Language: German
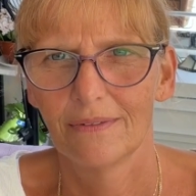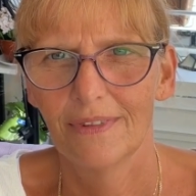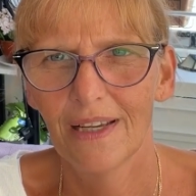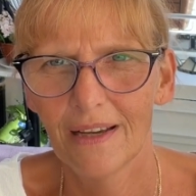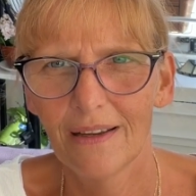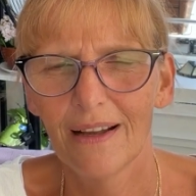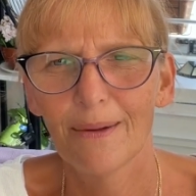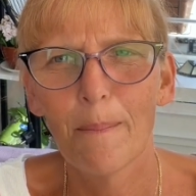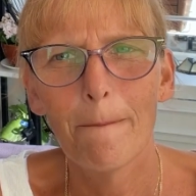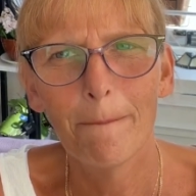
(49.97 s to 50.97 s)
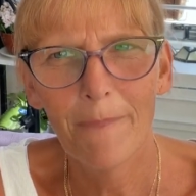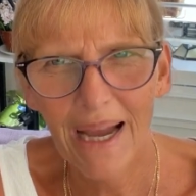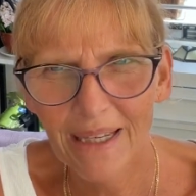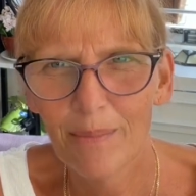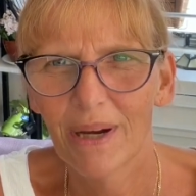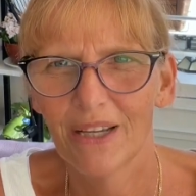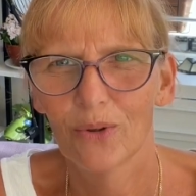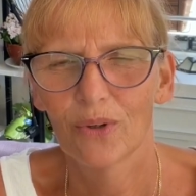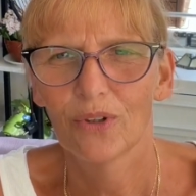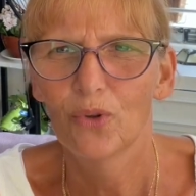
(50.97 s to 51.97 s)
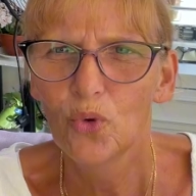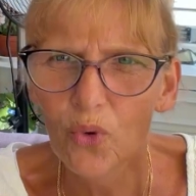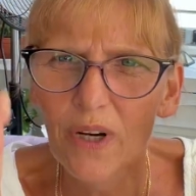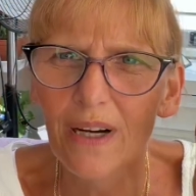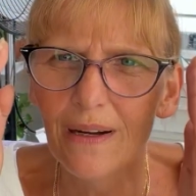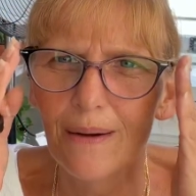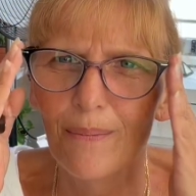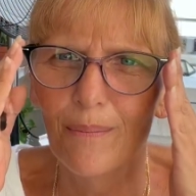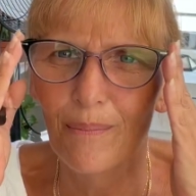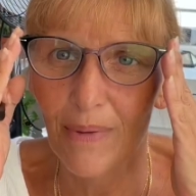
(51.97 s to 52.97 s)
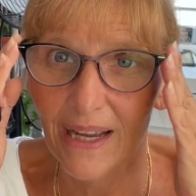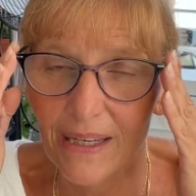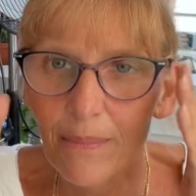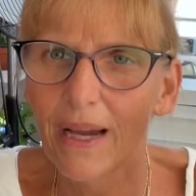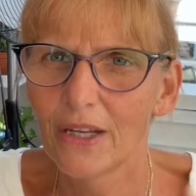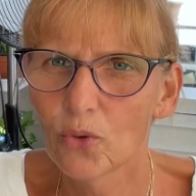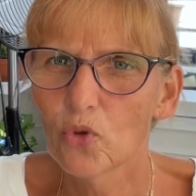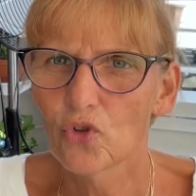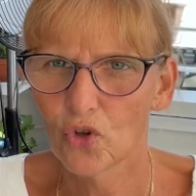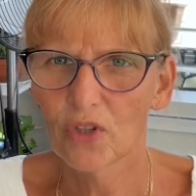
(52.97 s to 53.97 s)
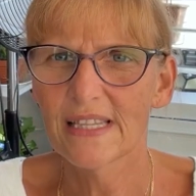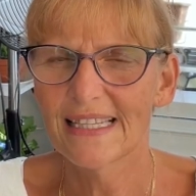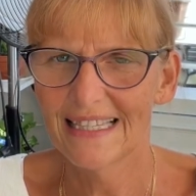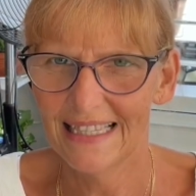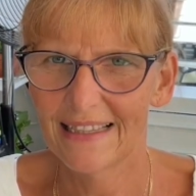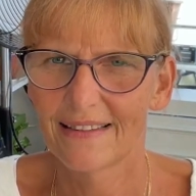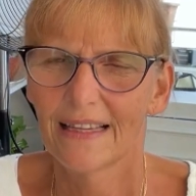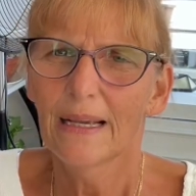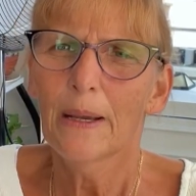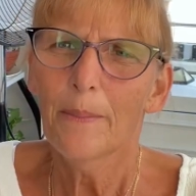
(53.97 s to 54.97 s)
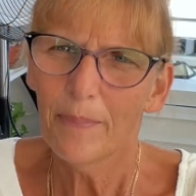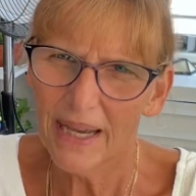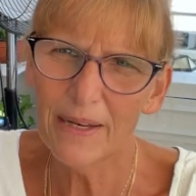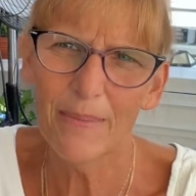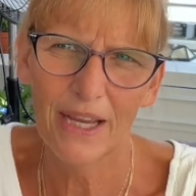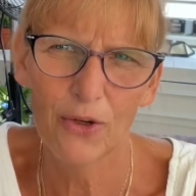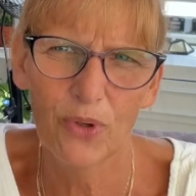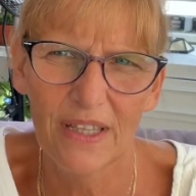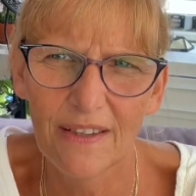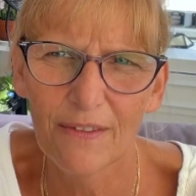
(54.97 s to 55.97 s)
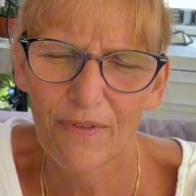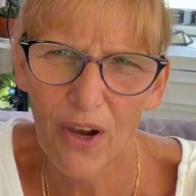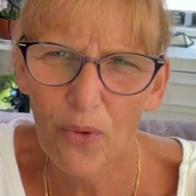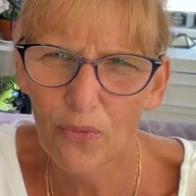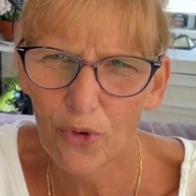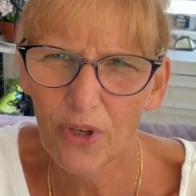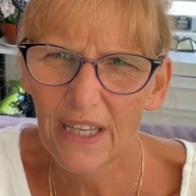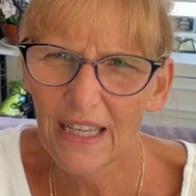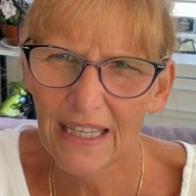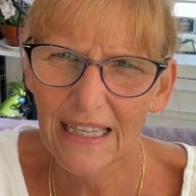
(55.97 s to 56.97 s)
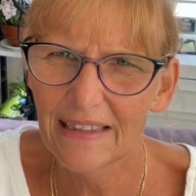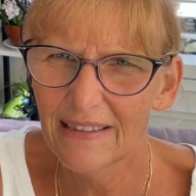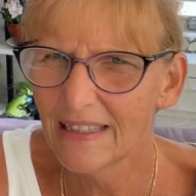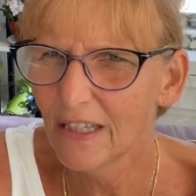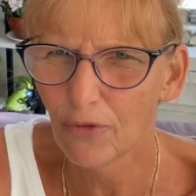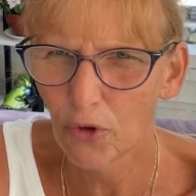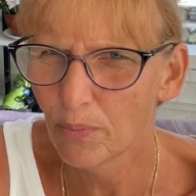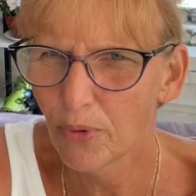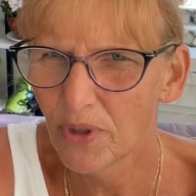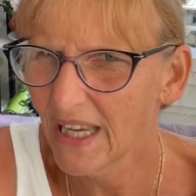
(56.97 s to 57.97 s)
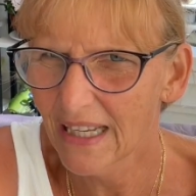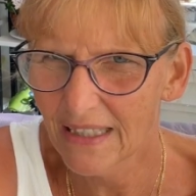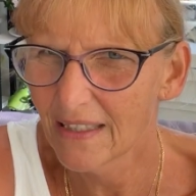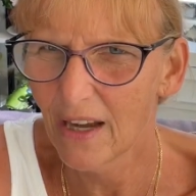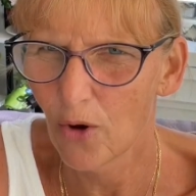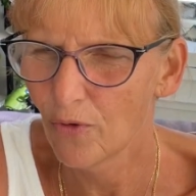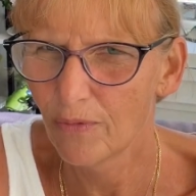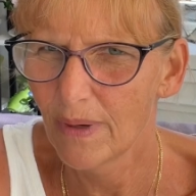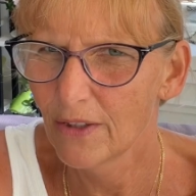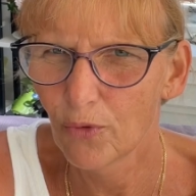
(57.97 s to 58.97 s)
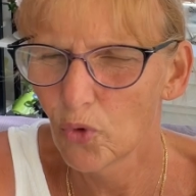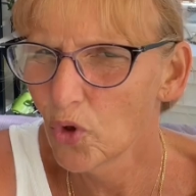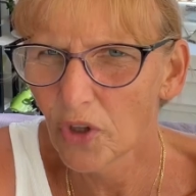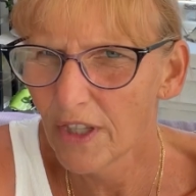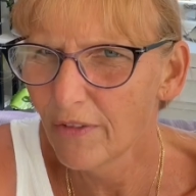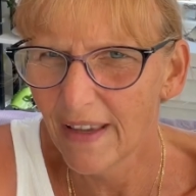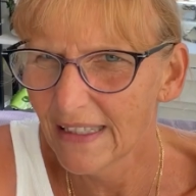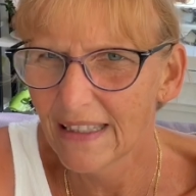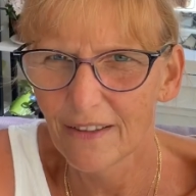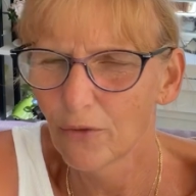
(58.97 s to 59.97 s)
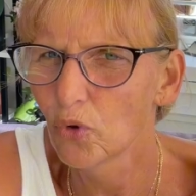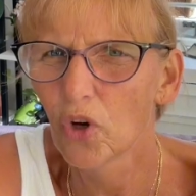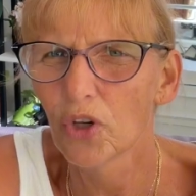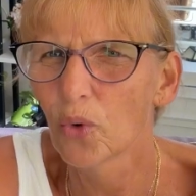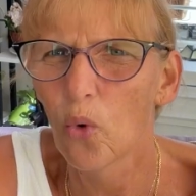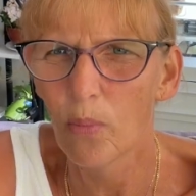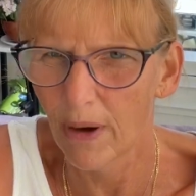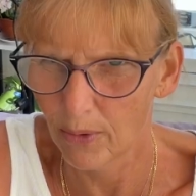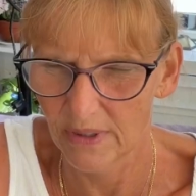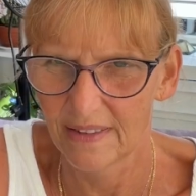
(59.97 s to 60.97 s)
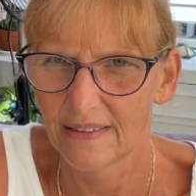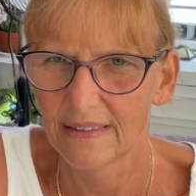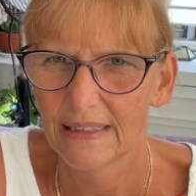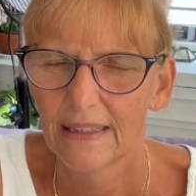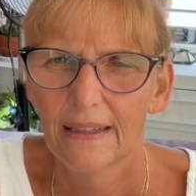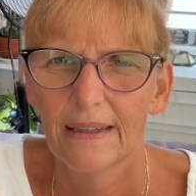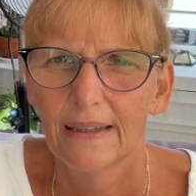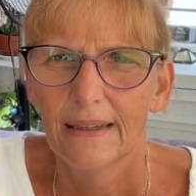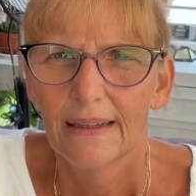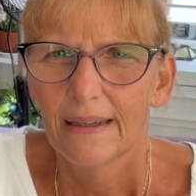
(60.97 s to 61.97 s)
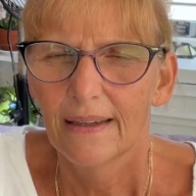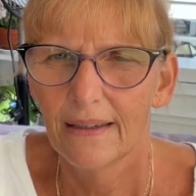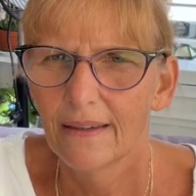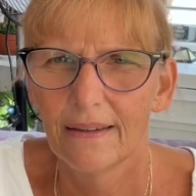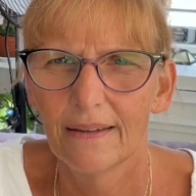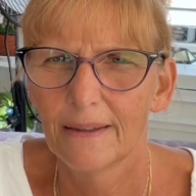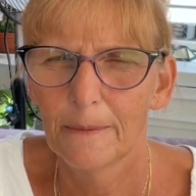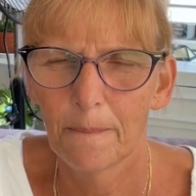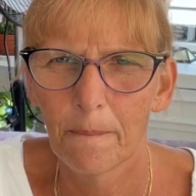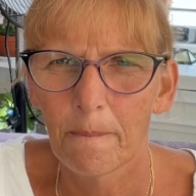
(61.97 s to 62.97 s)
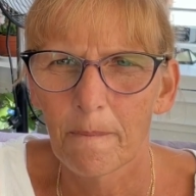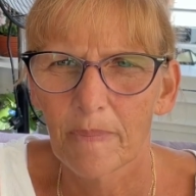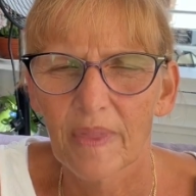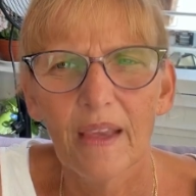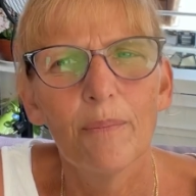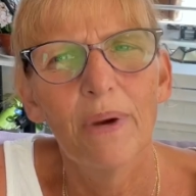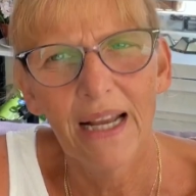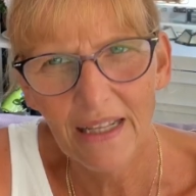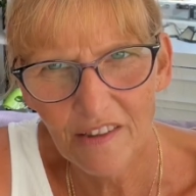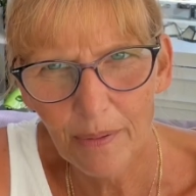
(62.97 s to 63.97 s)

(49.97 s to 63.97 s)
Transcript: Ja, meine Meinung. Nur meine Meinung, sonst nichts. Meine Meinung ist, warum würde ich jetzt nicht von Projekten kaufen, also wo noch nicht fertig ist, wo noch in Rohbau ist. Ähm, man kann